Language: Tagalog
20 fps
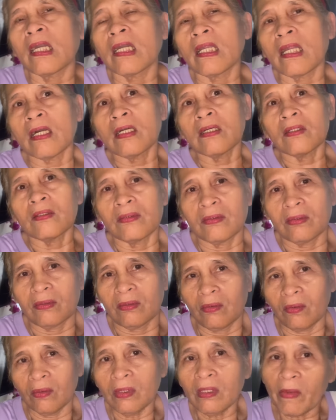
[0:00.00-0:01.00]
Gra
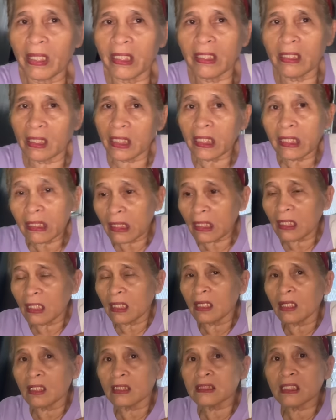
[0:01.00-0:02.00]
o naman, hinay-hinay
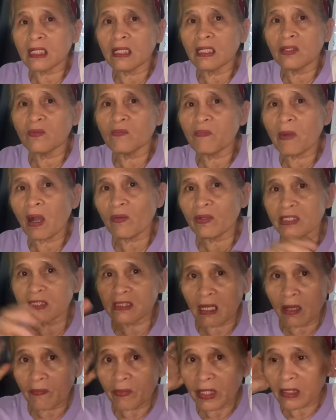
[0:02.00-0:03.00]
lang. At saka yung pawis
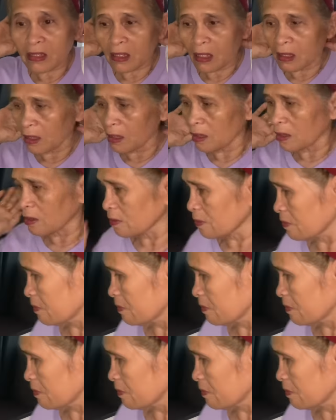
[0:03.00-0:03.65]
namin, talagang...